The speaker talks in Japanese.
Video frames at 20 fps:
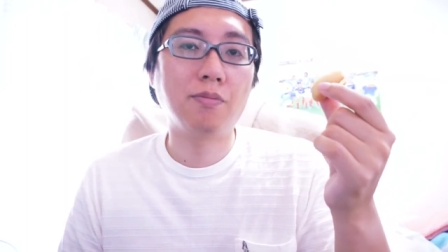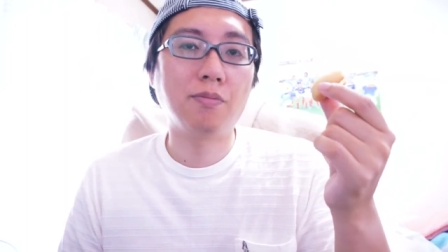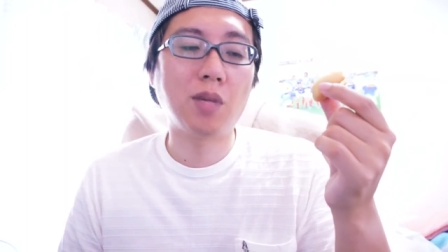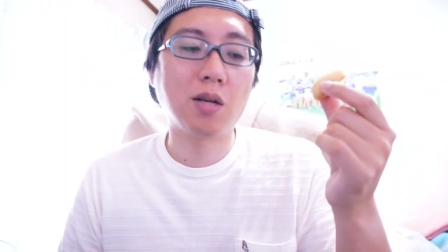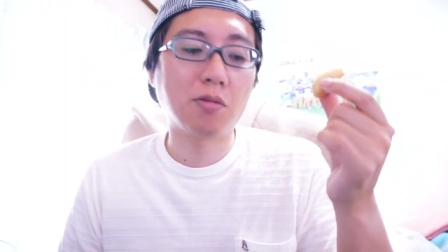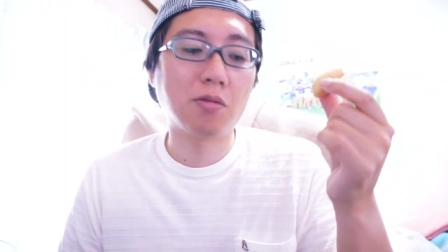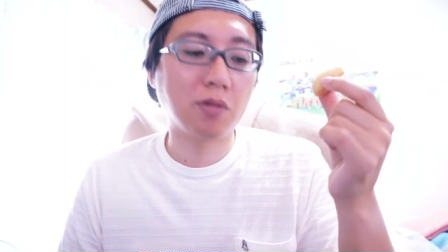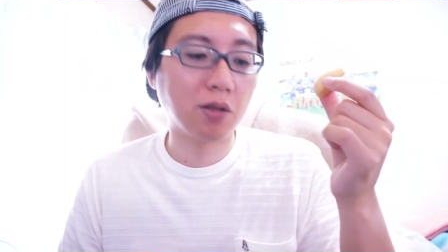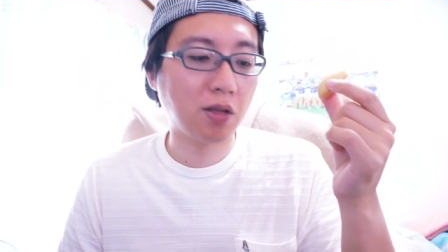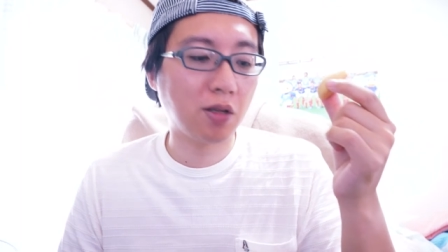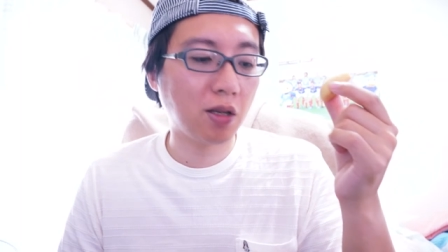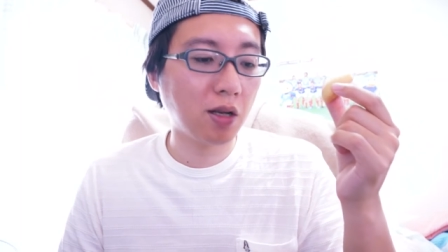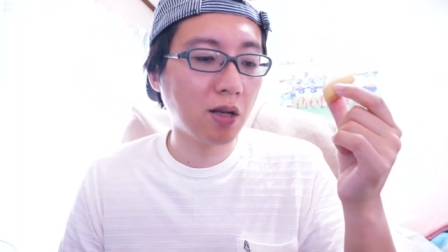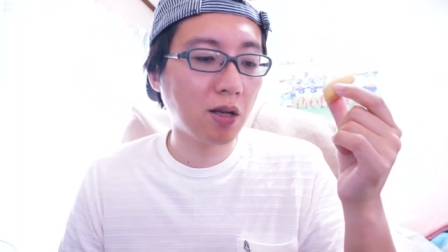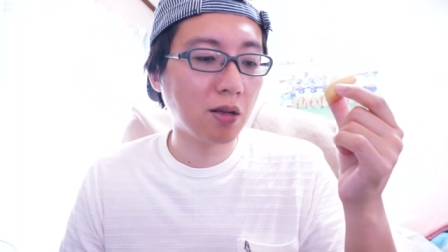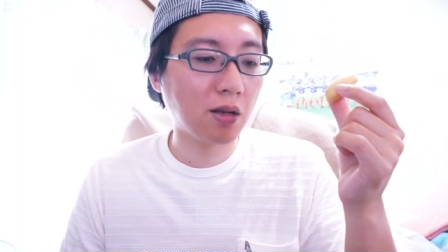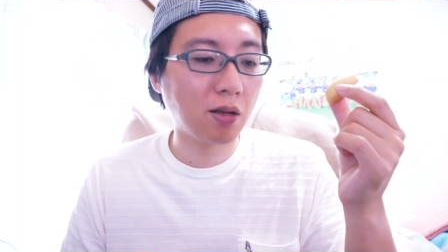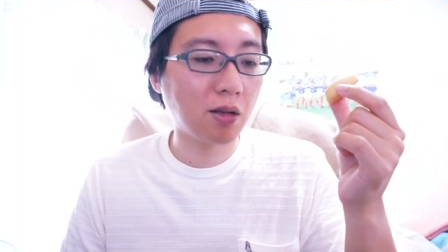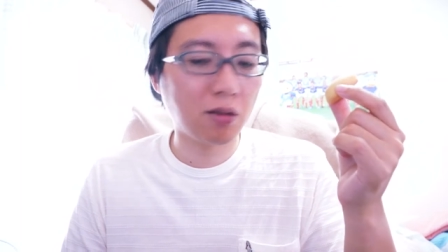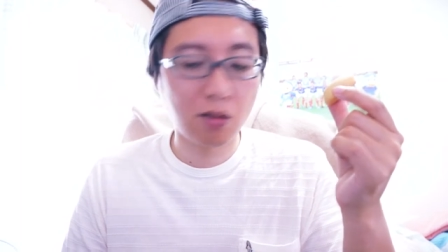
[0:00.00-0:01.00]
まあこれ期
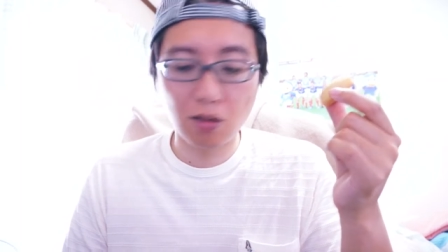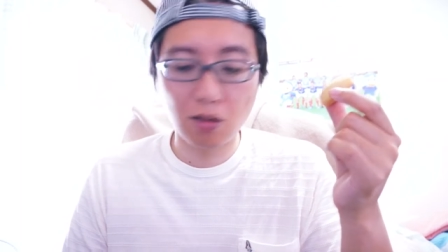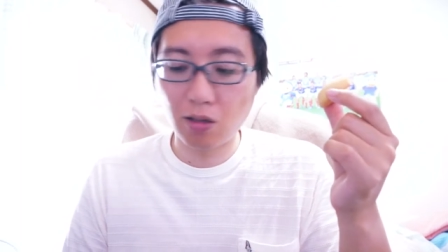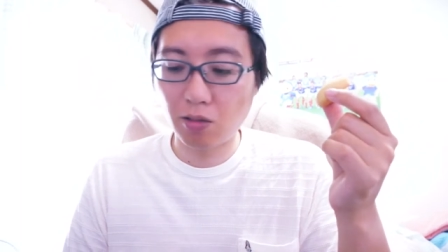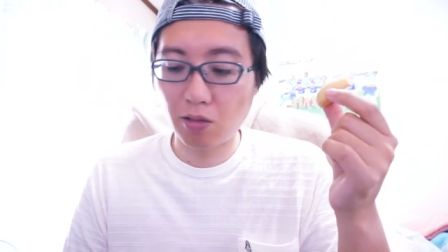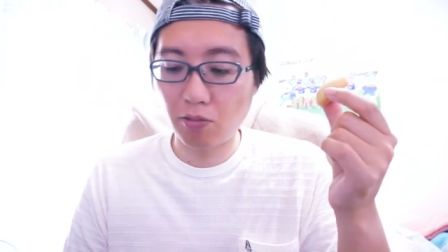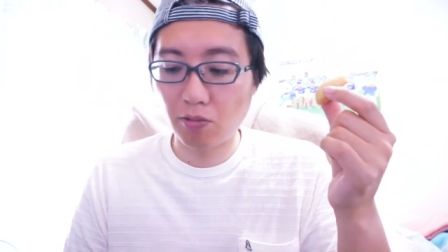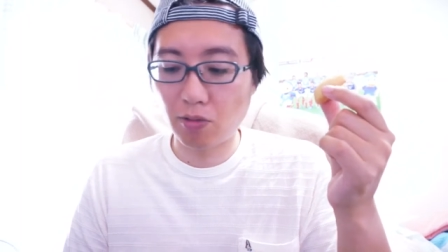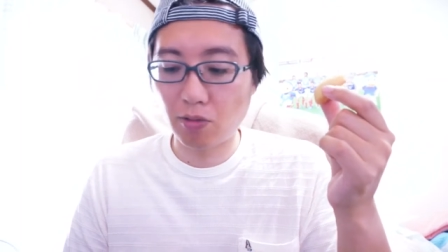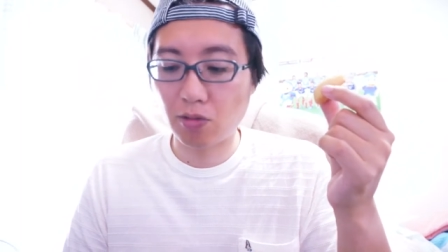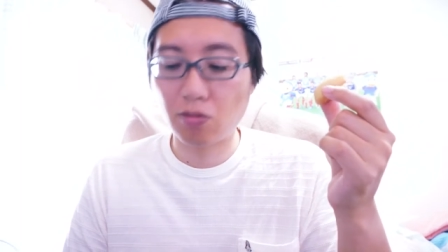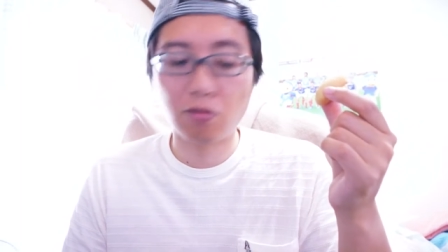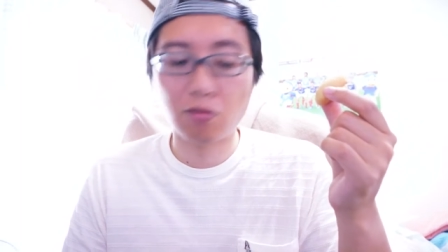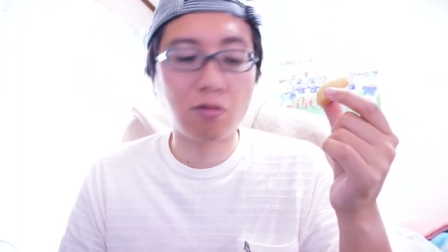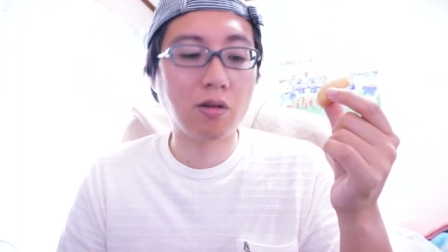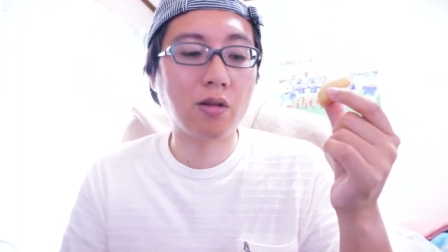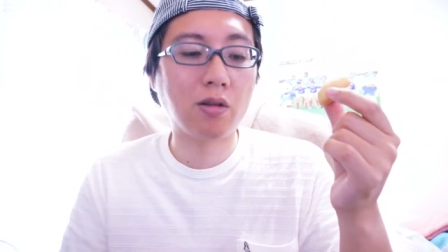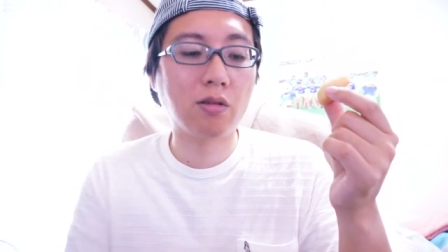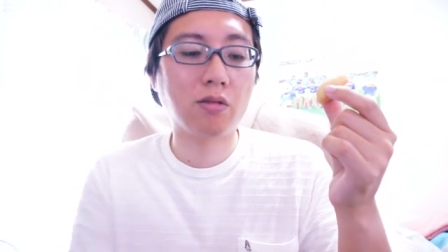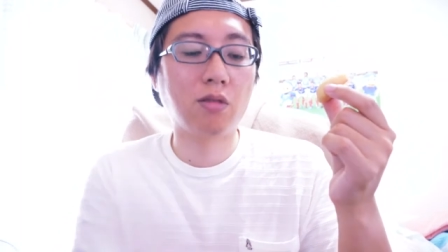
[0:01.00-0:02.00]
間限定かどうかはちょっ
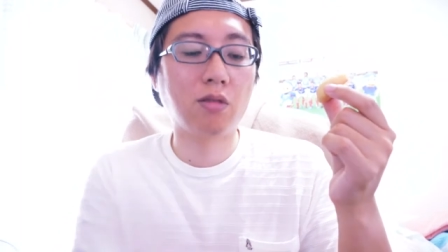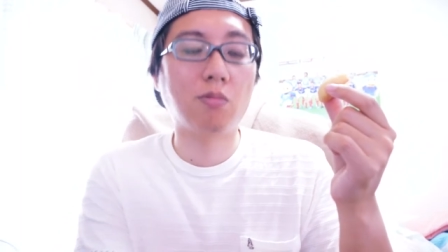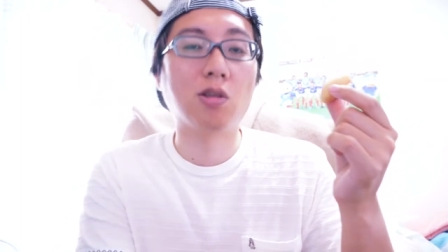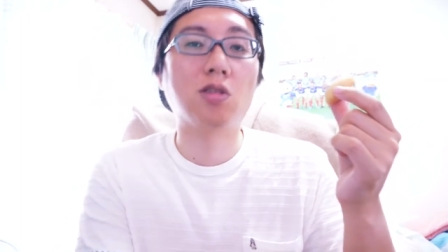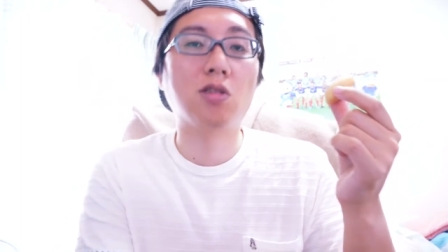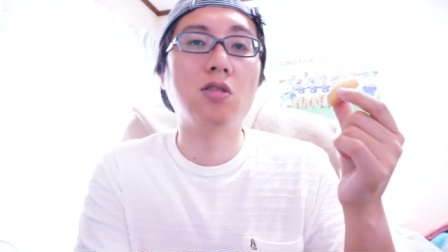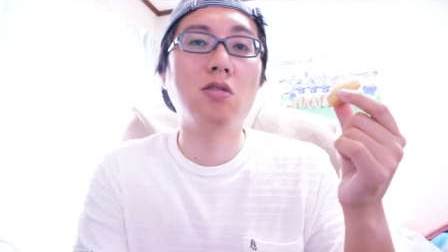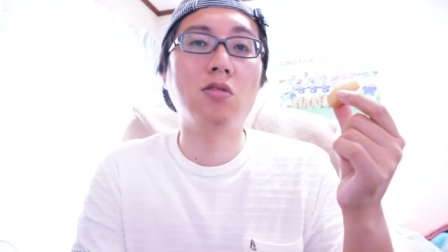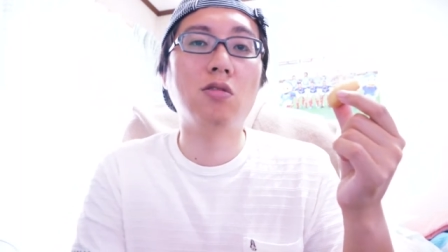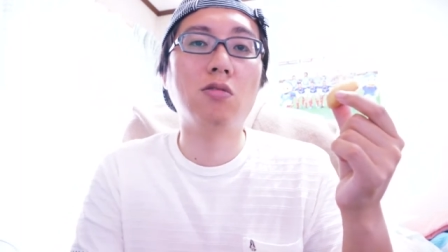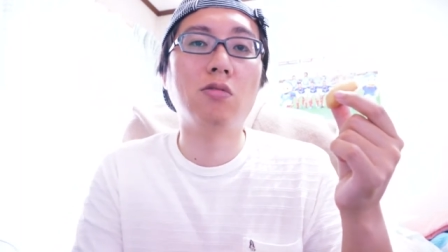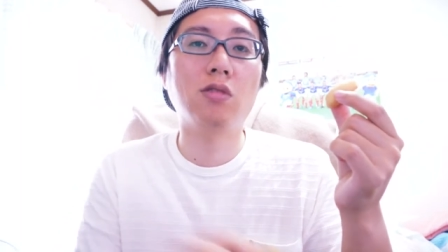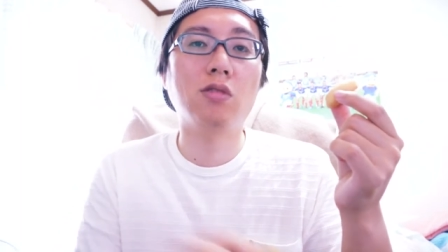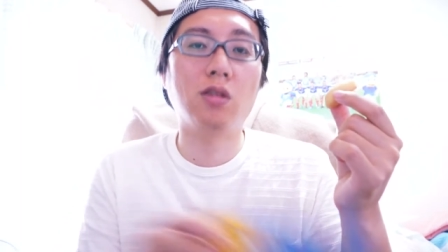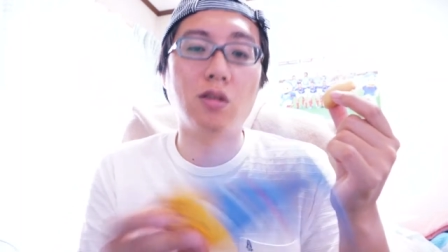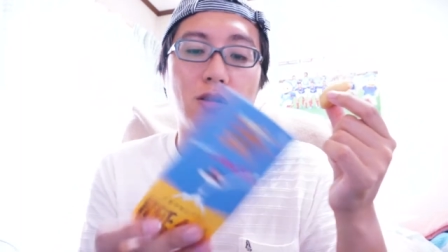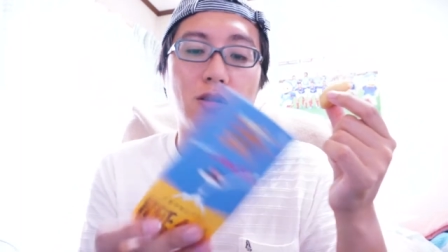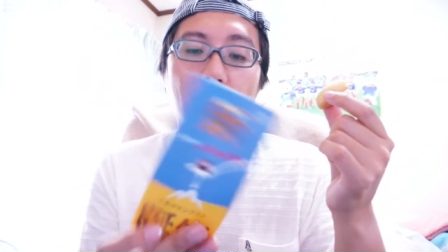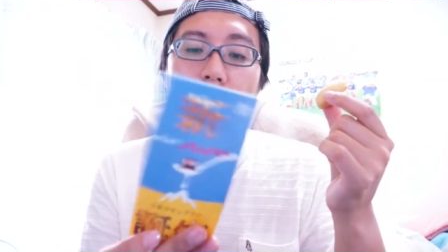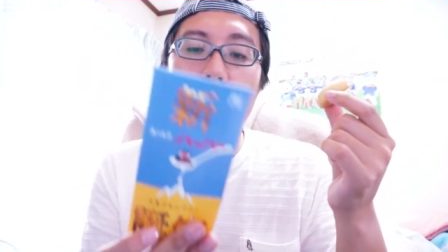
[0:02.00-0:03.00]
とわかんなくて、まあ新商
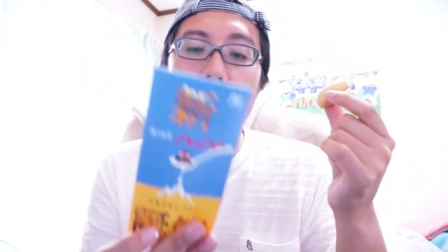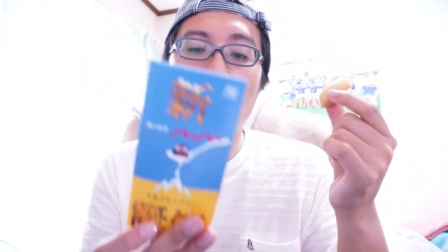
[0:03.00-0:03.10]
品という